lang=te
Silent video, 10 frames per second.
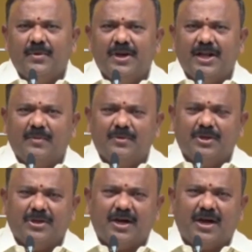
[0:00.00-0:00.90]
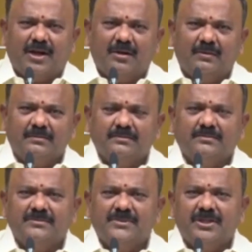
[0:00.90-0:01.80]
మీడియా ముందుకు రావడం
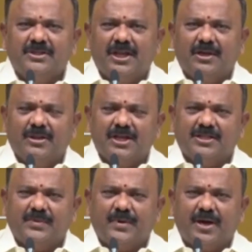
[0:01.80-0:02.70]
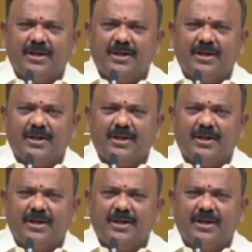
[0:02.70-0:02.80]
తెలుగుదేశం